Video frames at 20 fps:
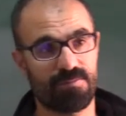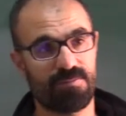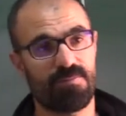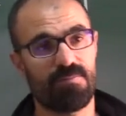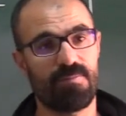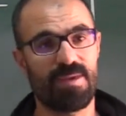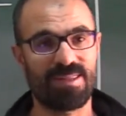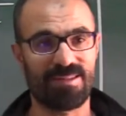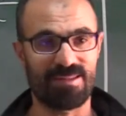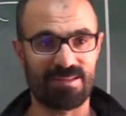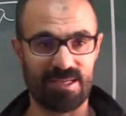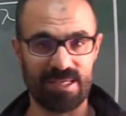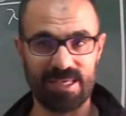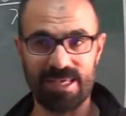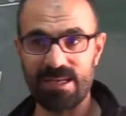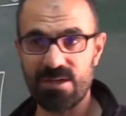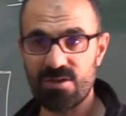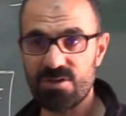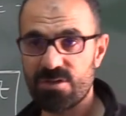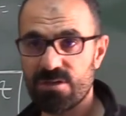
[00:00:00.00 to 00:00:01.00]
meydana
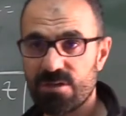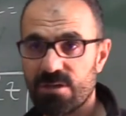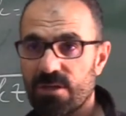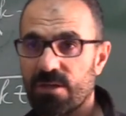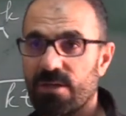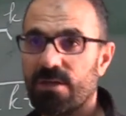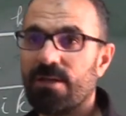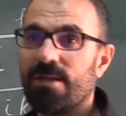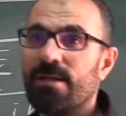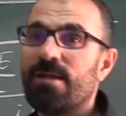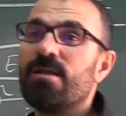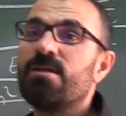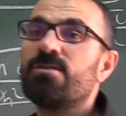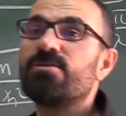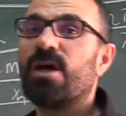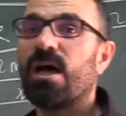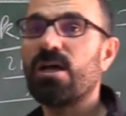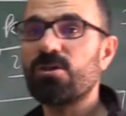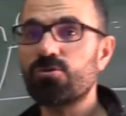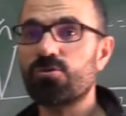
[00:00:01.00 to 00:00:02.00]
gelir.
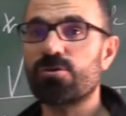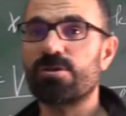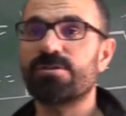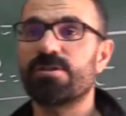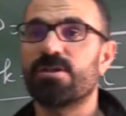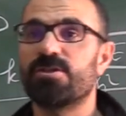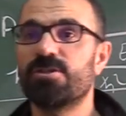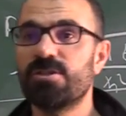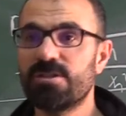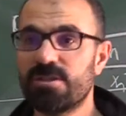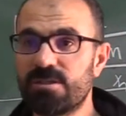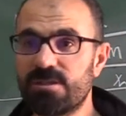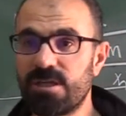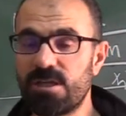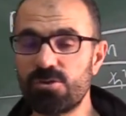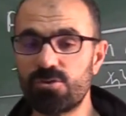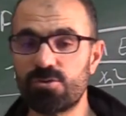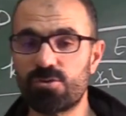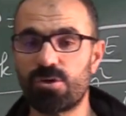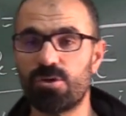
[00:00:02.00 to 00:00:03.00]
Daha sonra
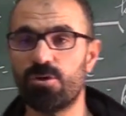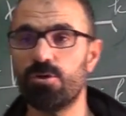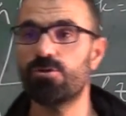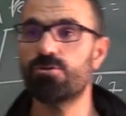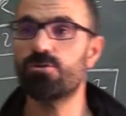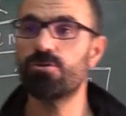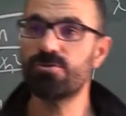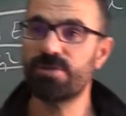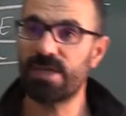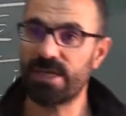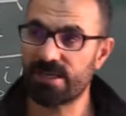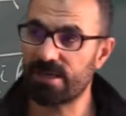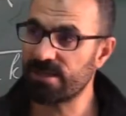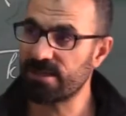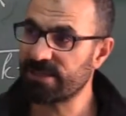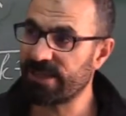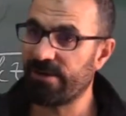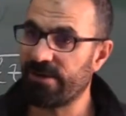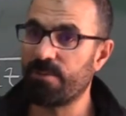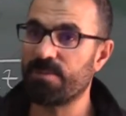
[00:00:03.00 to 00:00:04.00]
saçıldıktan sonra nötron
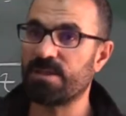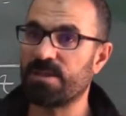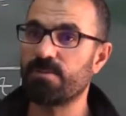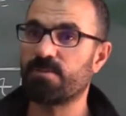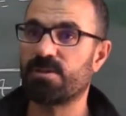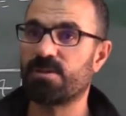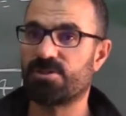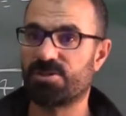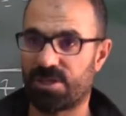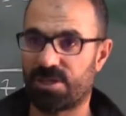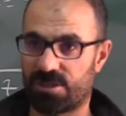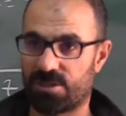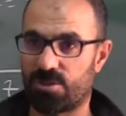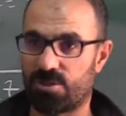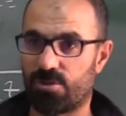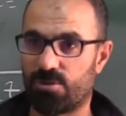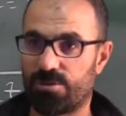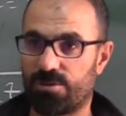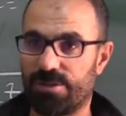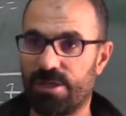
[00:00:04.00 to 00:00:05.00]
tekrar devam edip gidecektir
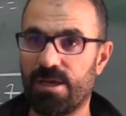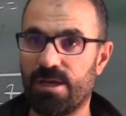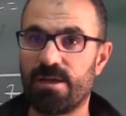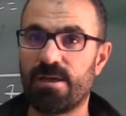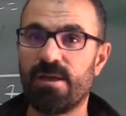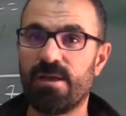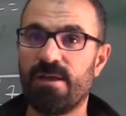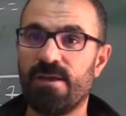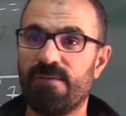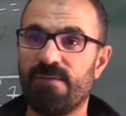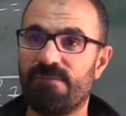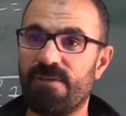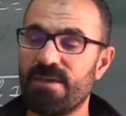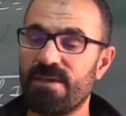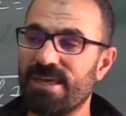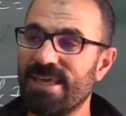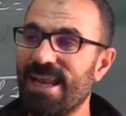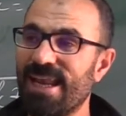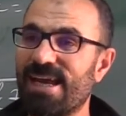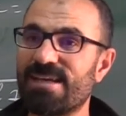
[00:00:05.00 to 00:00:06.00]
yoluna
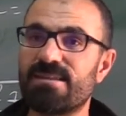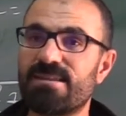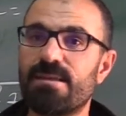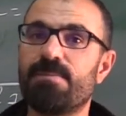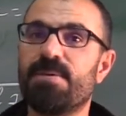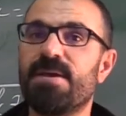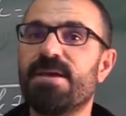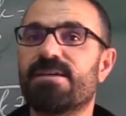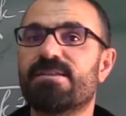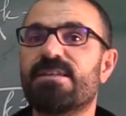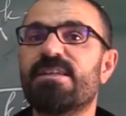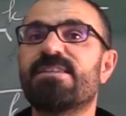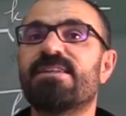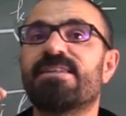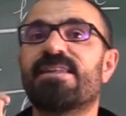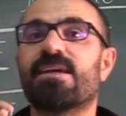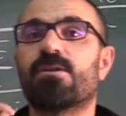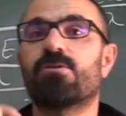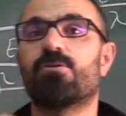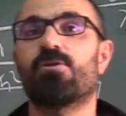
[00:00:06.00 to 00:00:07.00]
ve ileride bir yerde
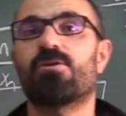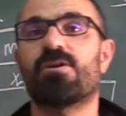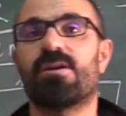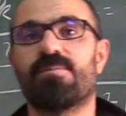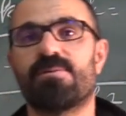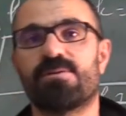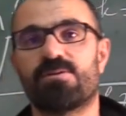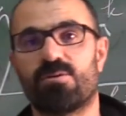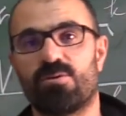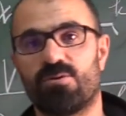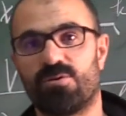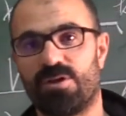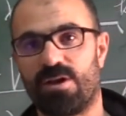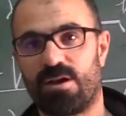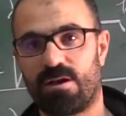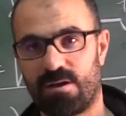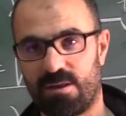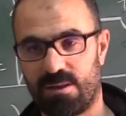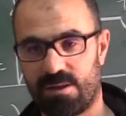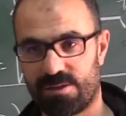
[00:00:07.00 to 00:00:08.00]
dedektörle biz onu
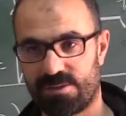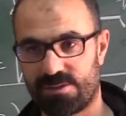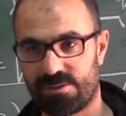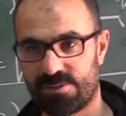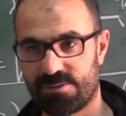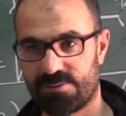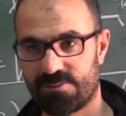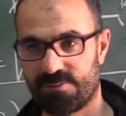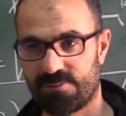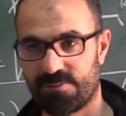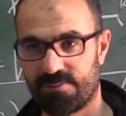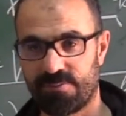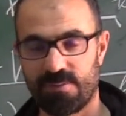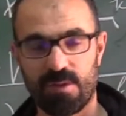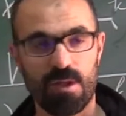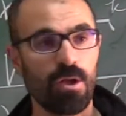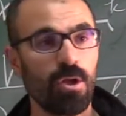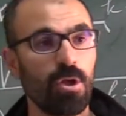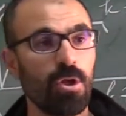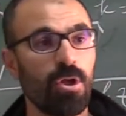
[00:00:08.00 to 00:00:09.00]
yakalarız.
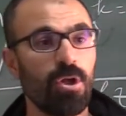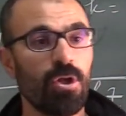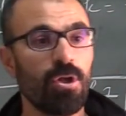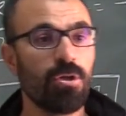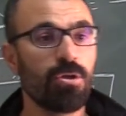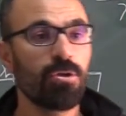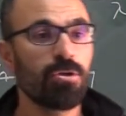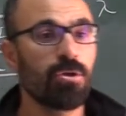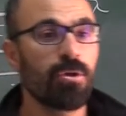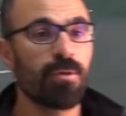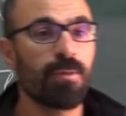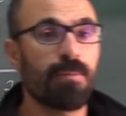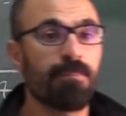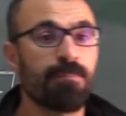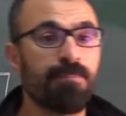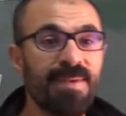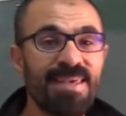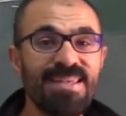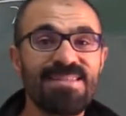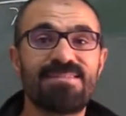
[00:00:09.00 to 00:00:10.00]

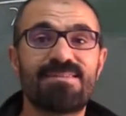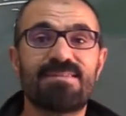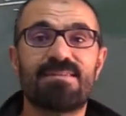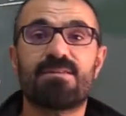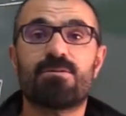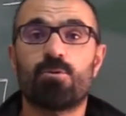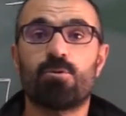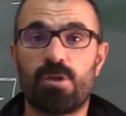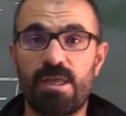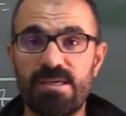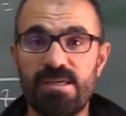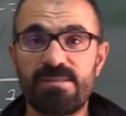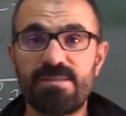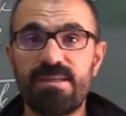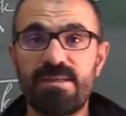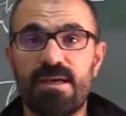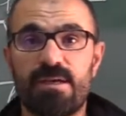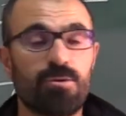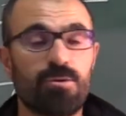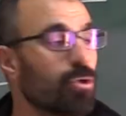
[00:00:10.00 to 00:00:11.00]
Biz
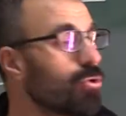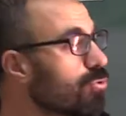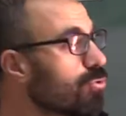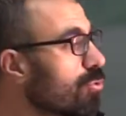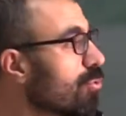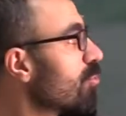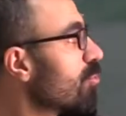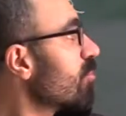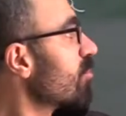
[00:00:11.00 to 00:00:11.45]
dolayısıyla nötronun